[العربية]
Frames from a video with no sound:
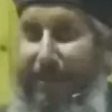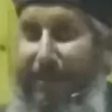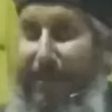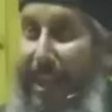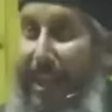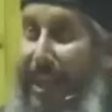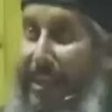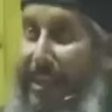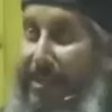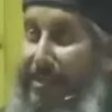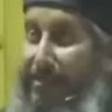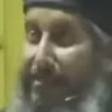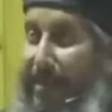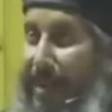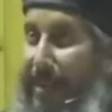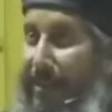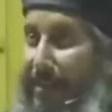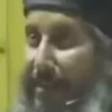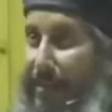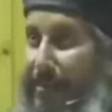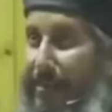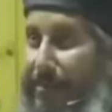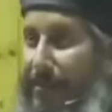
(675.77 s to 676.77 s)
دي ازمه
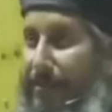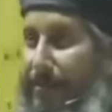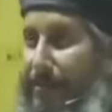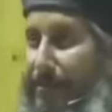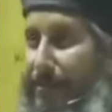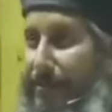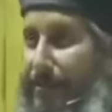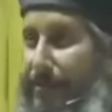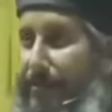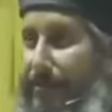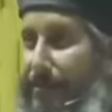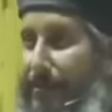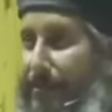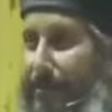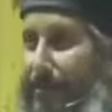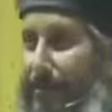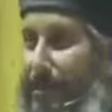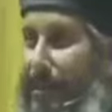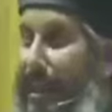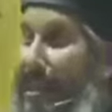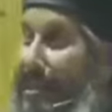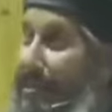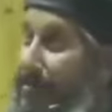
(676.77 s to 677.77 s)

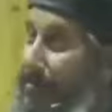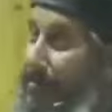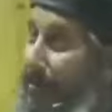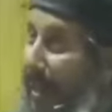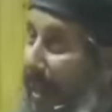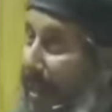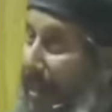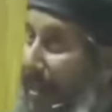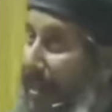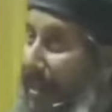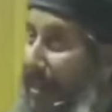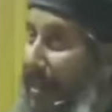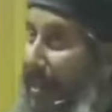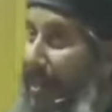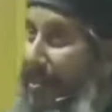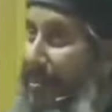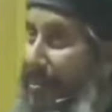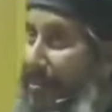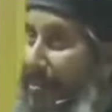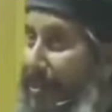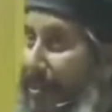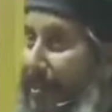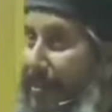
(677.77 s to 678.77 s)
دي ازمه
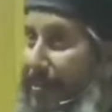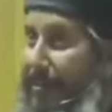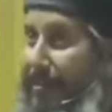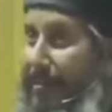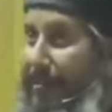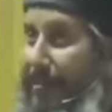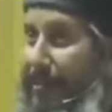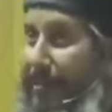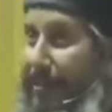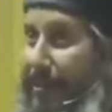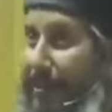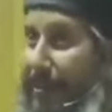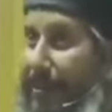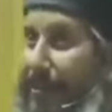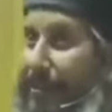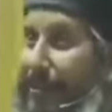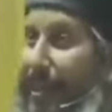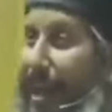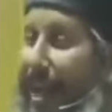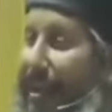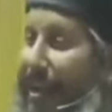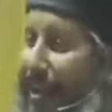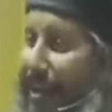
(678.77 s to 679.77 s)
حقيقيه
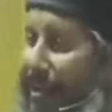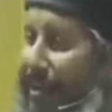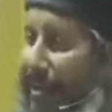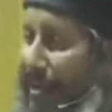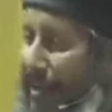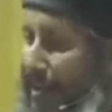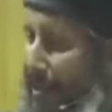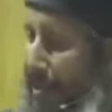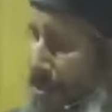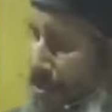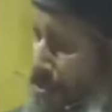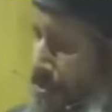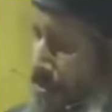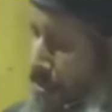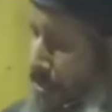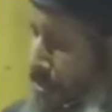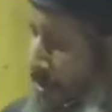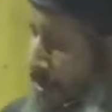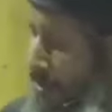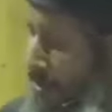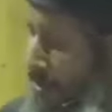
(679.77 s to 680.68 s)
تعالى نعيش